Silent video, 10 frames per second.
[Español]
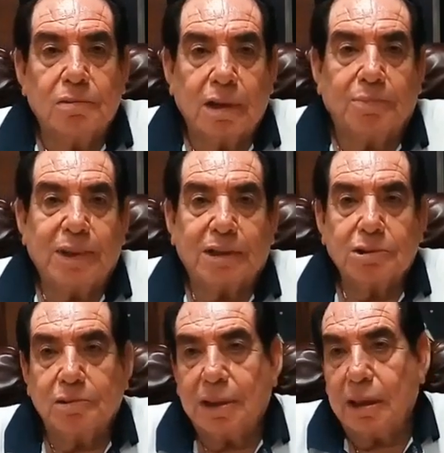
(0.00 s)
una
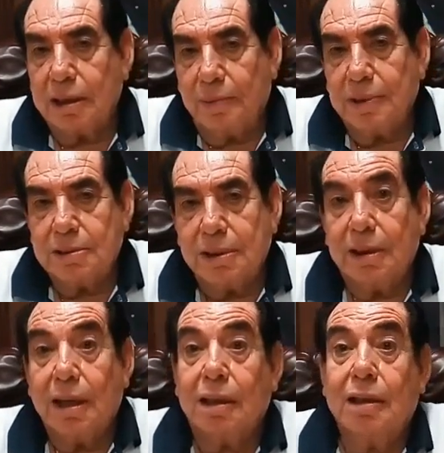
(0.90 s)
persona,
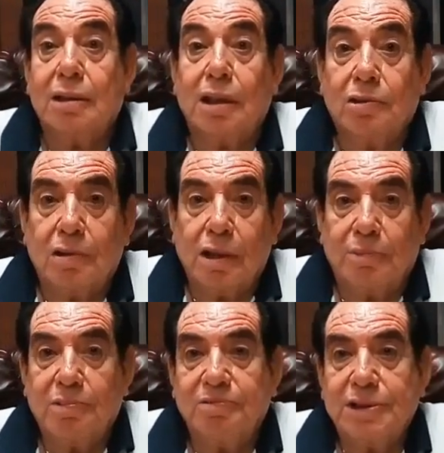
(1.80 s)
llámese
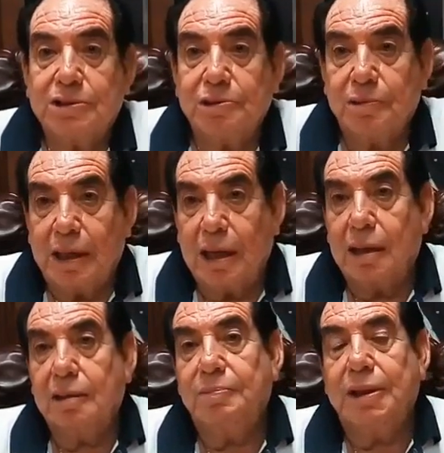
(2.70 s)
agitadora
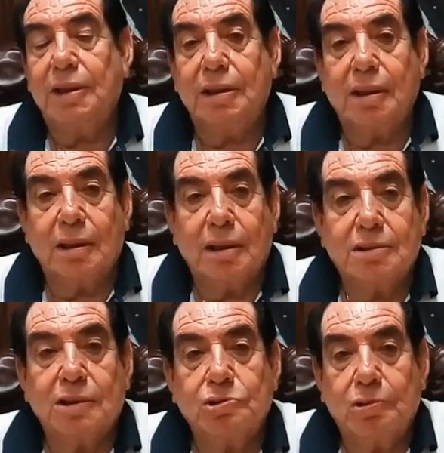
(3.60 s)
profesional venida
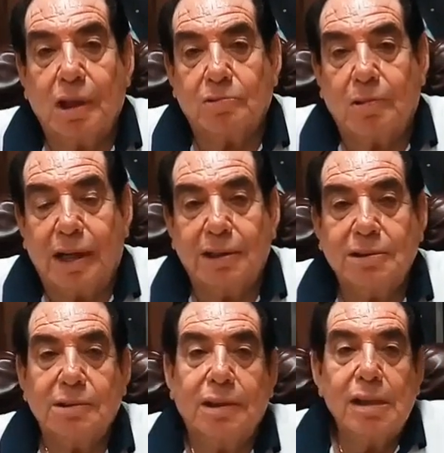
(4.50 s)
desde Ciudad
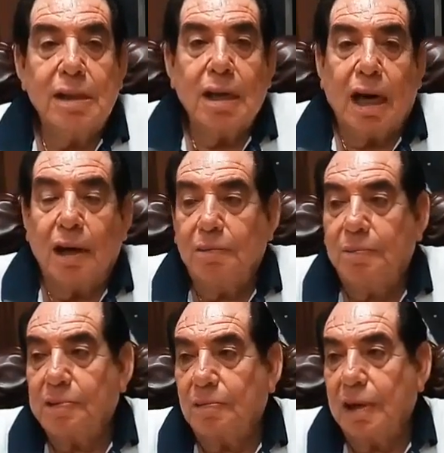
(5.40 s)
Juárez, a
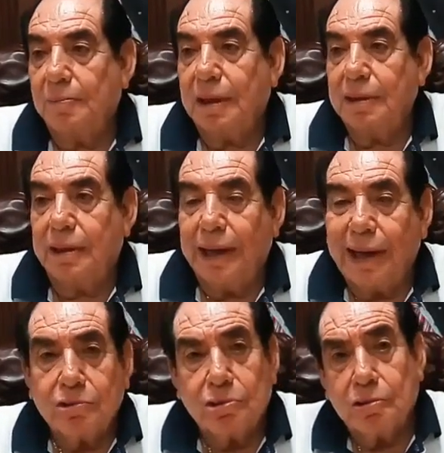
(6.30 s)
un problema
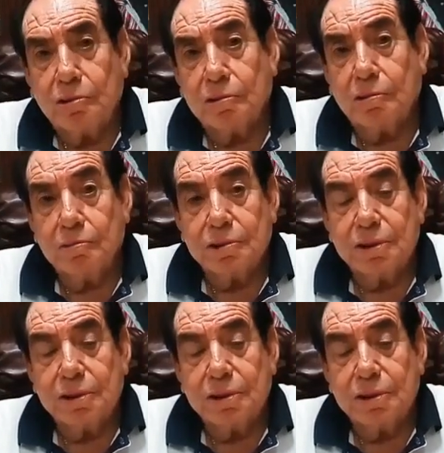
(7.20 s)
directo con un